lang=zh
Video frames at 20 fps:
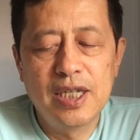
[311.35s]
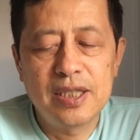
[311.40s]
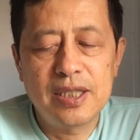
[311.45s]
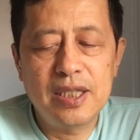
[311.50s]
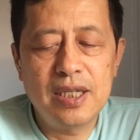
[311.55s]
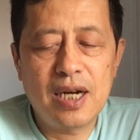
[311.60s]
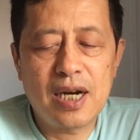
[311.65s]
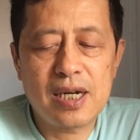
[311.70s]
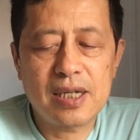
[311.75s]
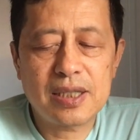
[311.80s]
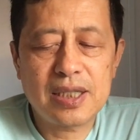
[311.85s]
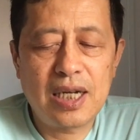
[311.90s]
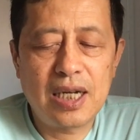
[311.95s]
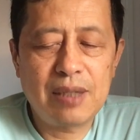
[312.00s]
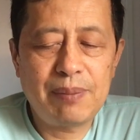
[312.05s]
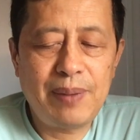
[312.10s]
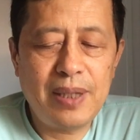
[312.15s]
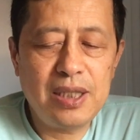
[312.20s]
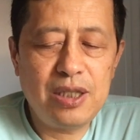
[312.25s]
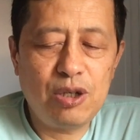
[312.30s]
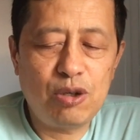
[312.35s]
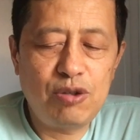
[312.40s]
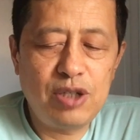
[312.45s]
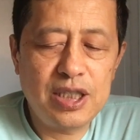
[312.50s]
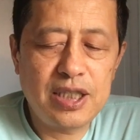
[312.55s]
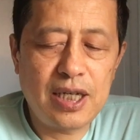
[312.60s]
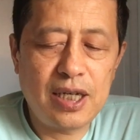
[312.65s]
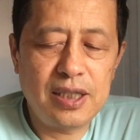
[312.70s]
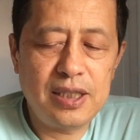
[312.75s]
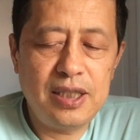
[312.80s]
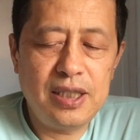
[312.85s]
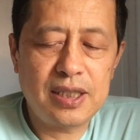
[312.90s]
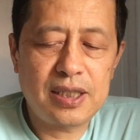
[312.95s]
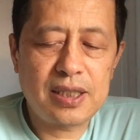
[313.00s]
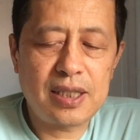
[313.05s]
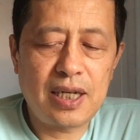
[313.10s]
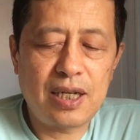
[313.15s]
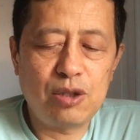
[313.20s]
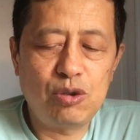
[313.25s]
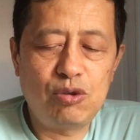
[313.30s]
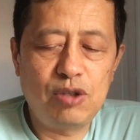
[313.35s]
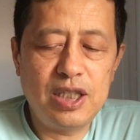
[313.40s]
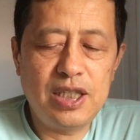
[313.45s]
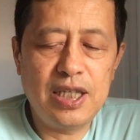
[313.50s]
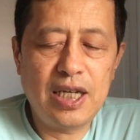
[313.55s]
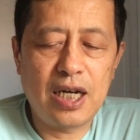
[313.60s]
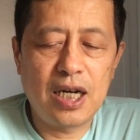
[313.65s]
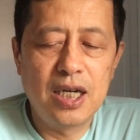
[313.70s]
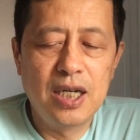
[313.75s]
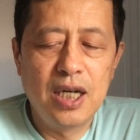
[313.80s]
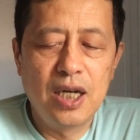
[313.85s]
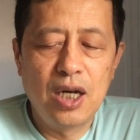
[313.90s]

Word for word: 第二，塔利班也会像伊斯兰国一样，